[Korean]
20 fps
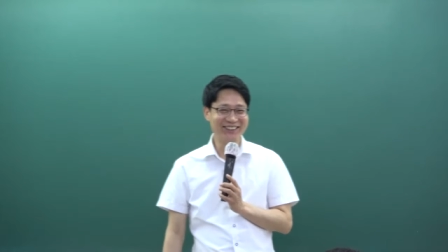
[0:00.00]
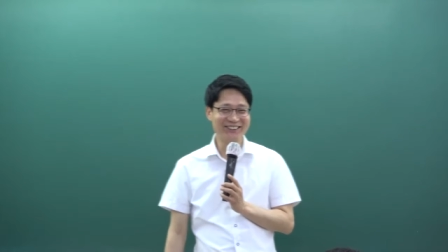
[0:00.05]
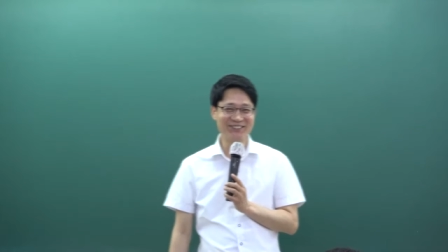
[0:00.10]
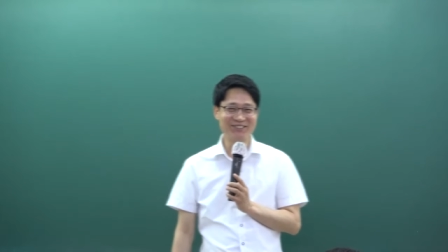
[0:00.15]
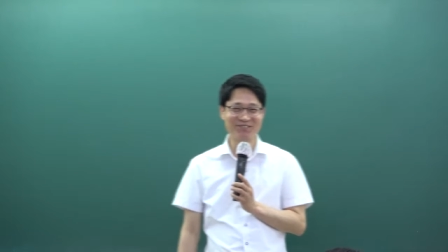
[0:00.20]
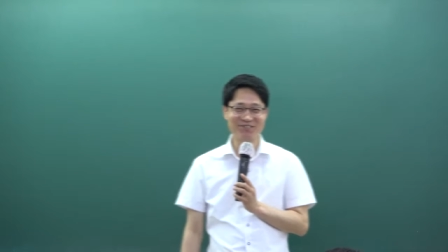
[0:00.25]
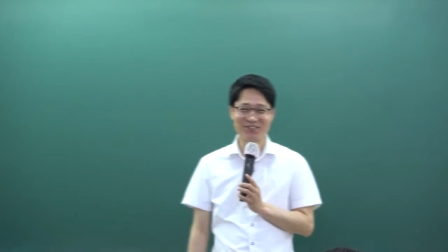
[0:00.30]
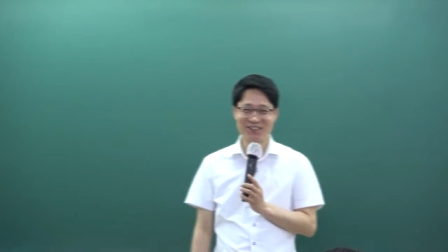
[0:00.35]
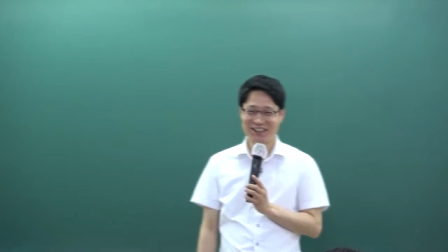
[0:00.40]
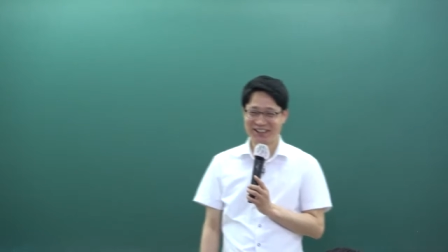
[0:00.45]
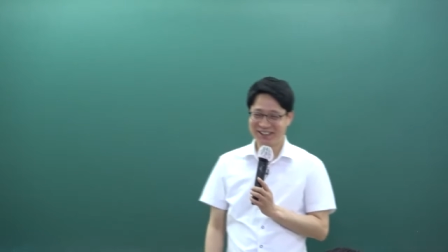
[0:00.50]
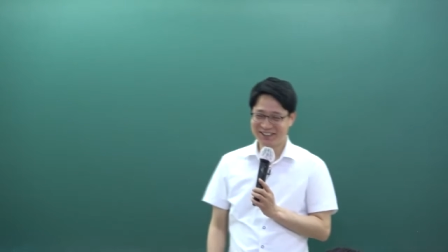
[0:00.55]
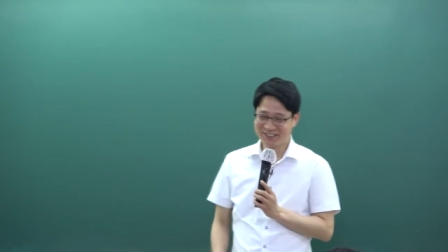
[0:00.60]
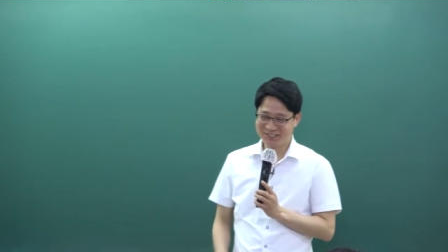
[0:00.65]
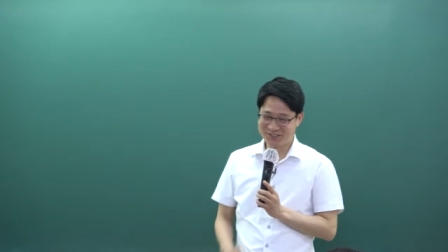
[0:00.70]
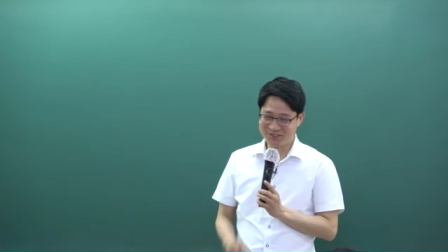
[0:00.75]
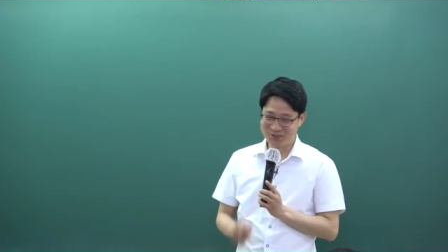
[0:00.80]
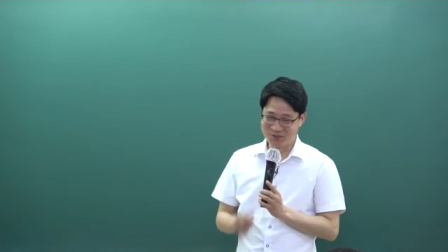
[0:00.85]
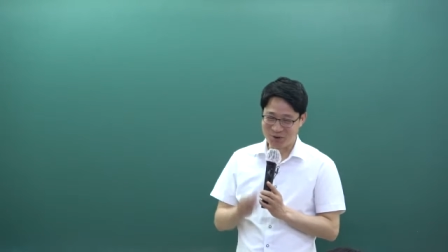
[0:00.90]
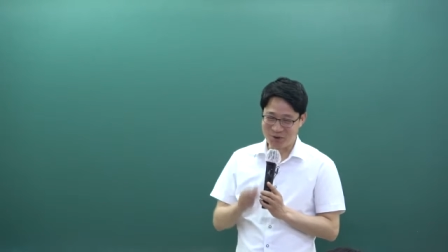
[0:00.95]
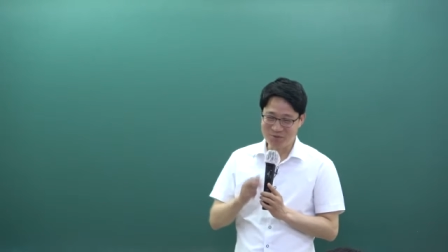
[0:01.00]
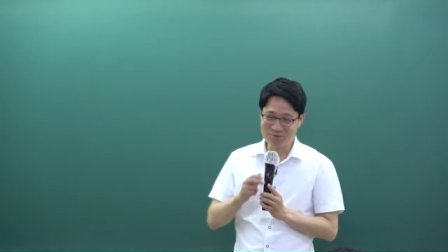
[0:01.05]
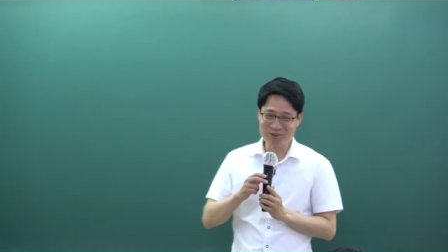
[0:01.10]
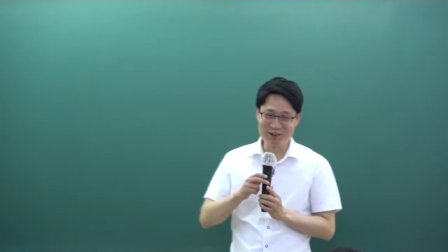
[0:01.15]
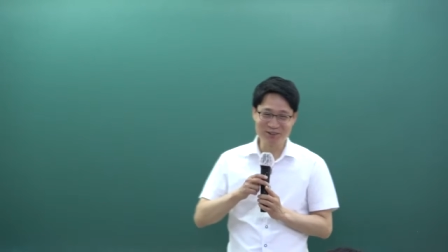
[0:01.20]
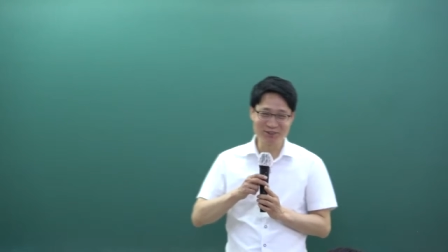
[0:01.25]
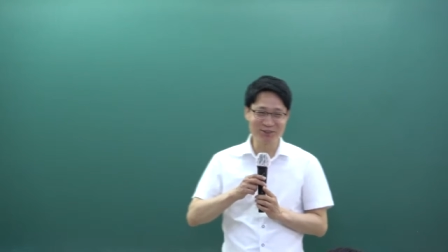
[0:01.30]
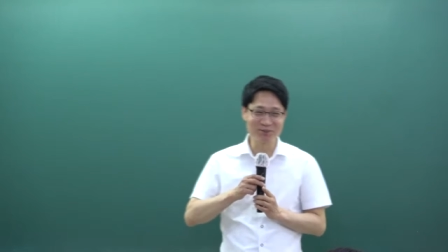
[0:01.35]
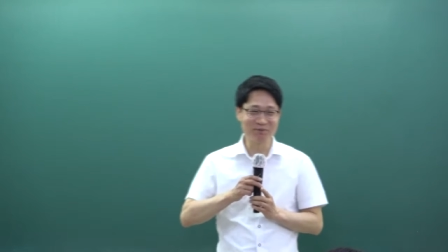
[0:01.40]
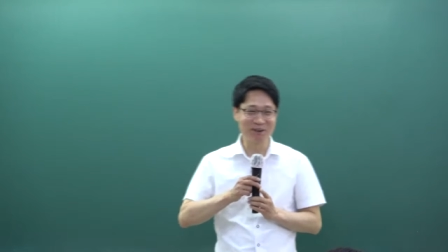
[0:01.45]
아주
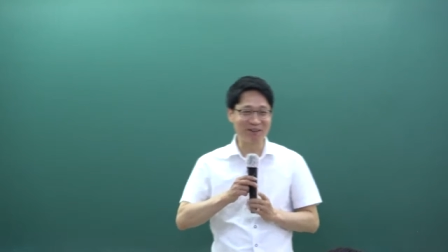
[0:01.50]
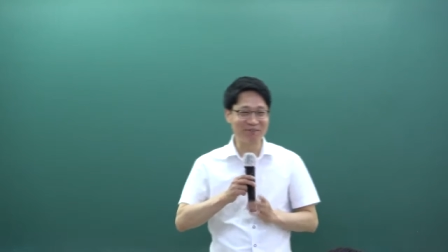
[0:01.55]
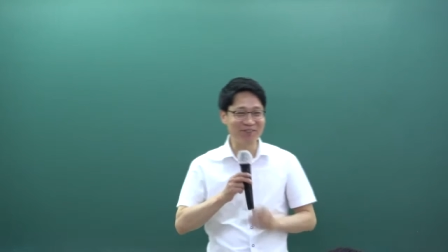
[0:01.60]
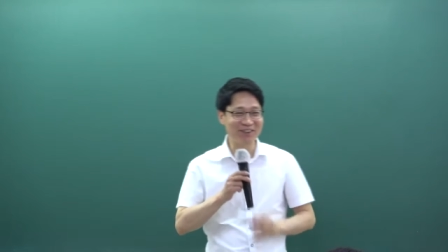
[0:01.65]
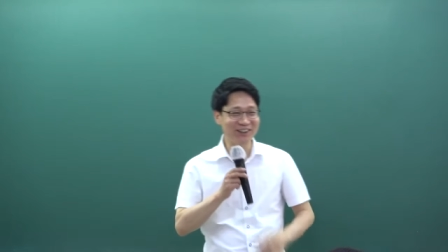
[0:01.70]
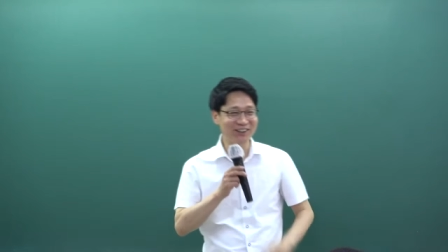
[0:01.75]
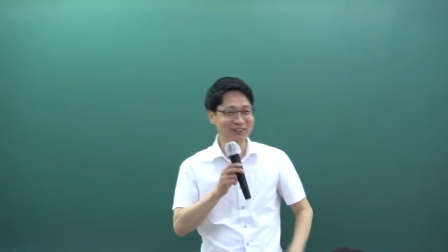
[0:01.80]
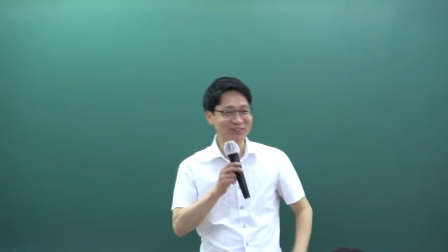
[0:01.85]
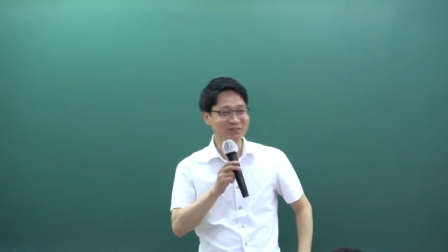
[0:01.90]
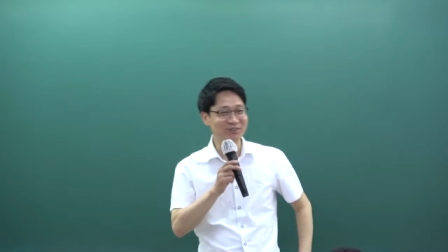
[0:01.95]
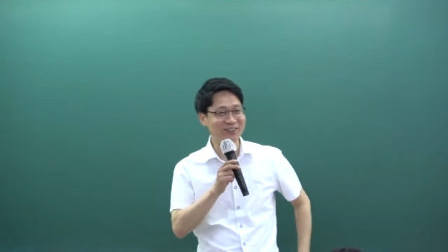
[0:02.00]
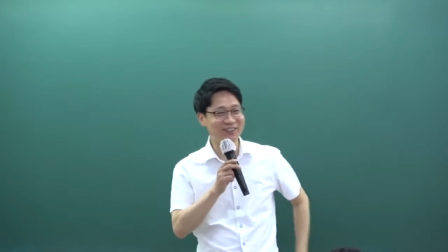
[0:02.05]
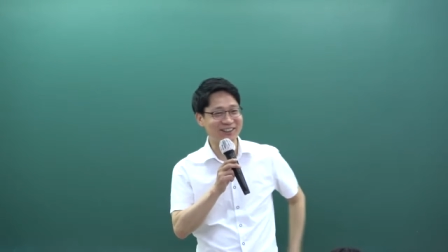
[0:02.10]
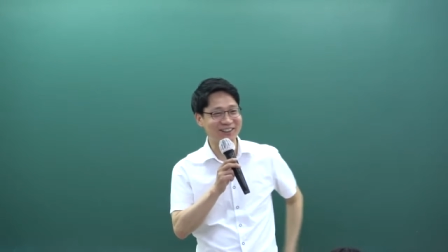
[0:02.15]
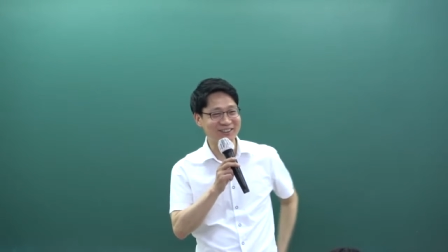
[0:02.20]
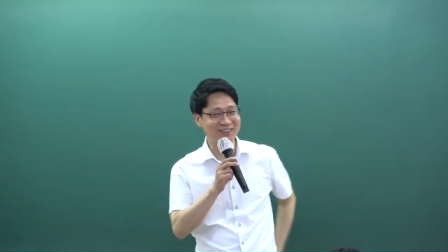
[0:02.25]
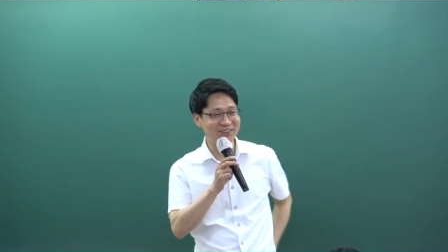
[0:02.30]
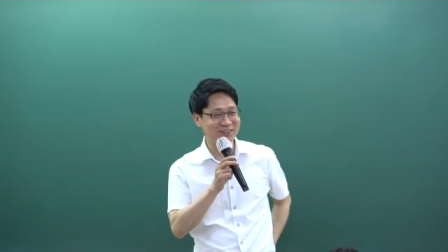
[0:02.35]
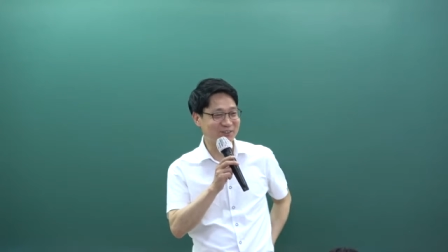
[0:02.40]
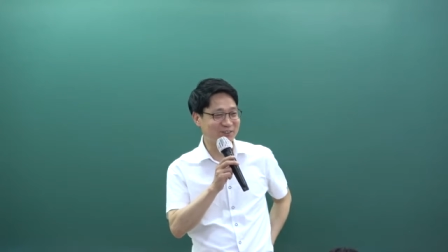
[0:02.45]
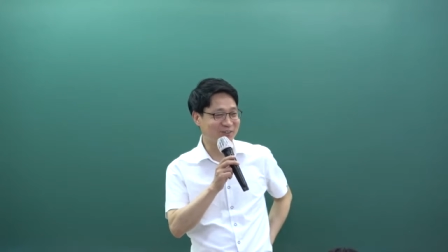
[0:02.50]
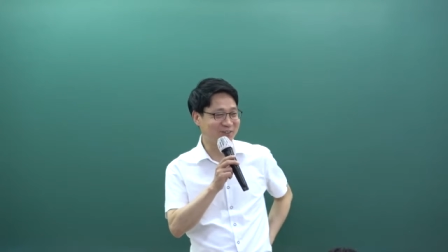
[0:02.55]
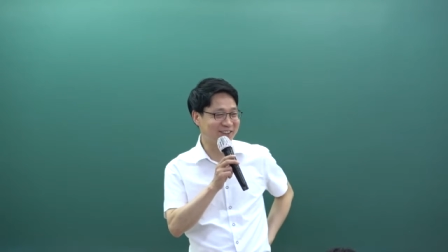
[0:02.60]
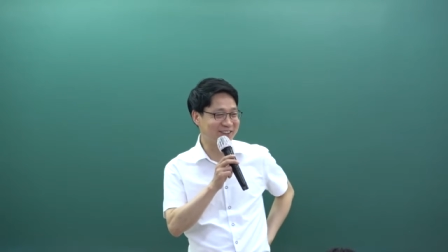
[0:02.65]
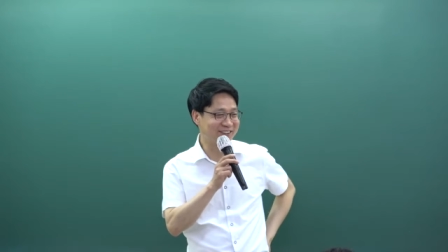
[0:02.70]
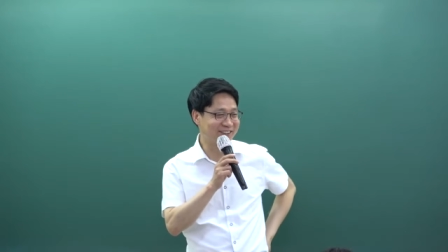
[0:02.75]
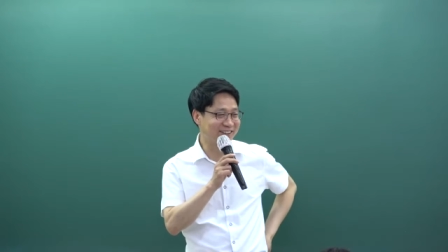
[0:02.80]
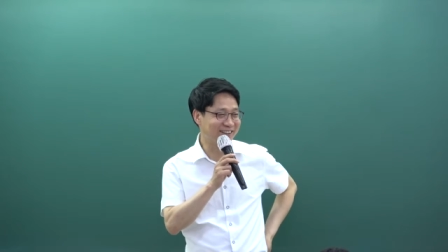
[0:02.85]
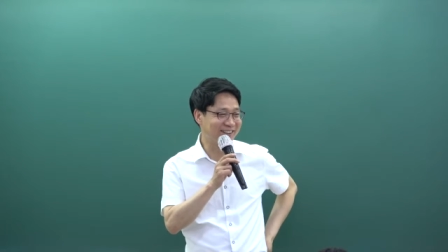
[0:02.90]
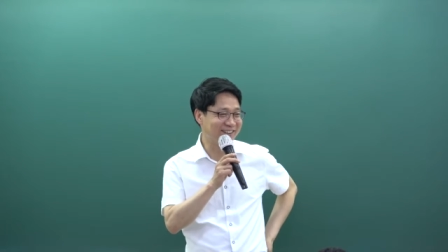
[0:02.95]
공부할 수 있는 만반의 준비를
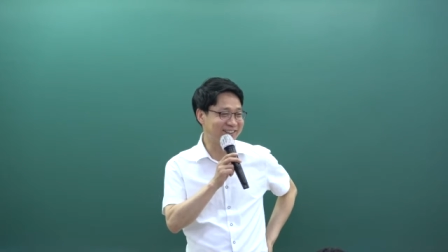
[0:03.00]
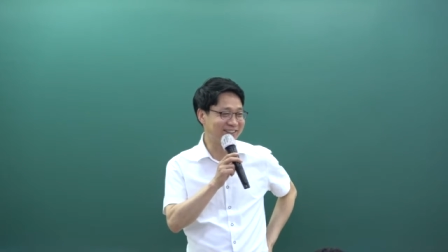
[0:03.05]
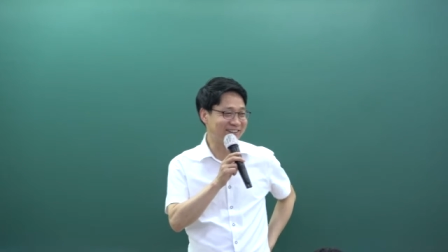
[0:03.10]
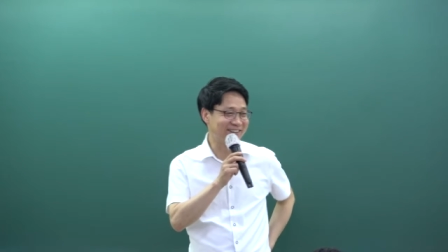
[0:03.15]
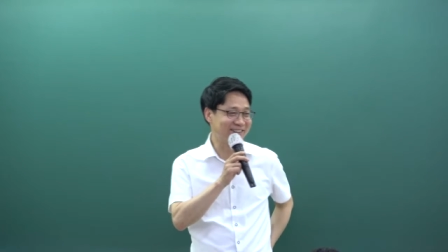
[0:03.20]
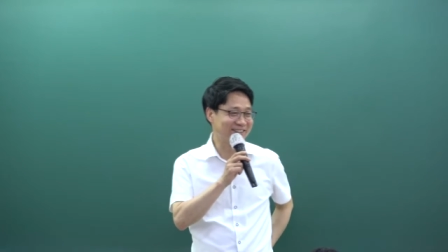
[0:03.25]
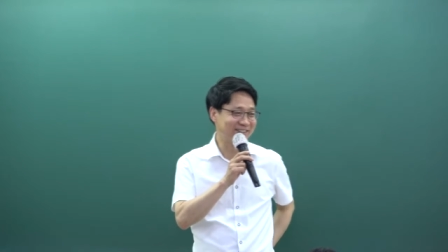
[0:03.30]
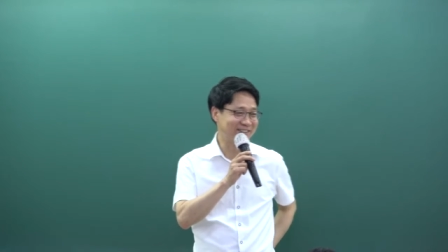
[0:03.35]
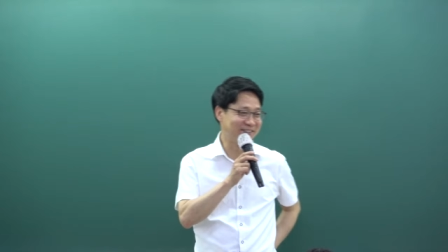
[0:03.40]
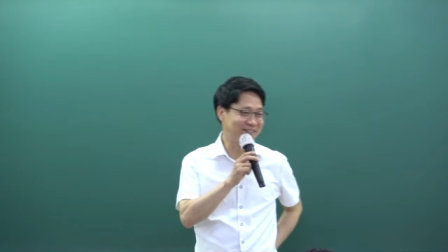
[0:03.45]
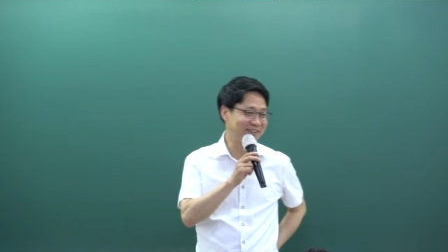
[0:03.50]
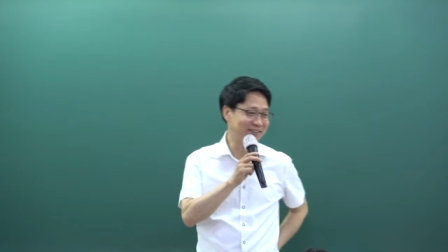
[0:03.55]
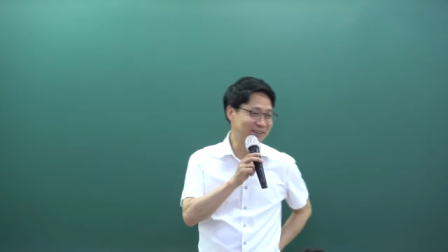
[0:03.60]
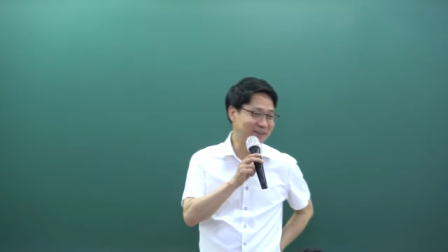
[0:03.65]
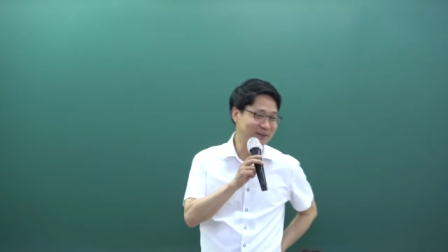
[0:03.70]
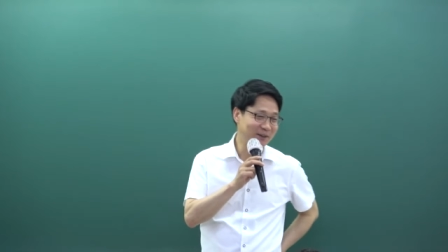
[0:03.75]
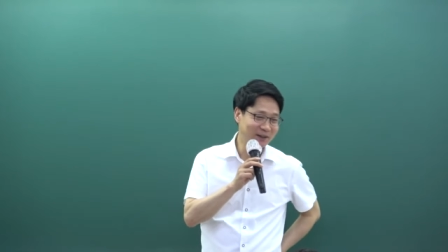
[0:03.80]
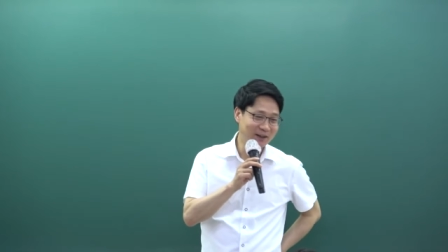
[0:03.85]
갖추셨구만. 잘했어요, 하여튼. 예.